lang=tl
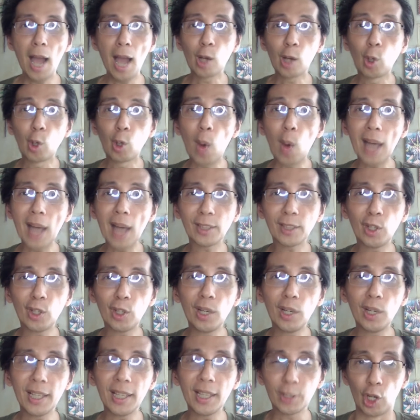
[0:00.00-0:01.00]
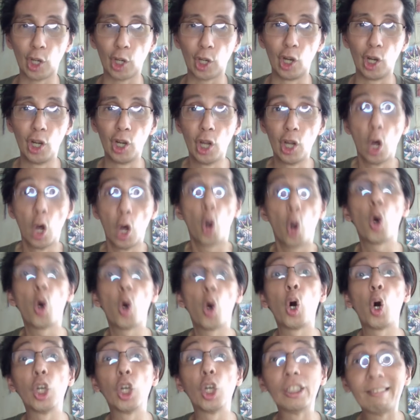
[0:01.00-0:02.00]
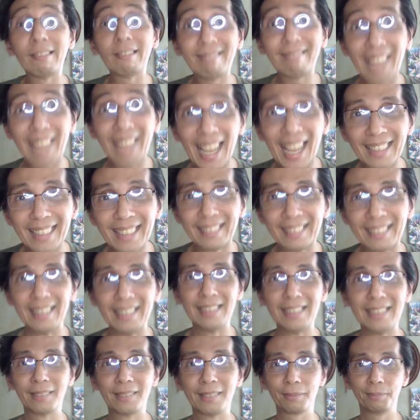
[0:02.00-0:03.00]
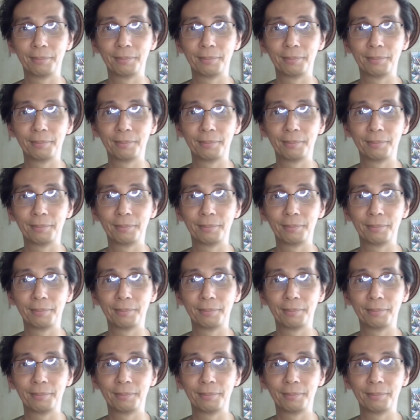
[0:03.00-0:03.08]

ang kwartong ito, haunted.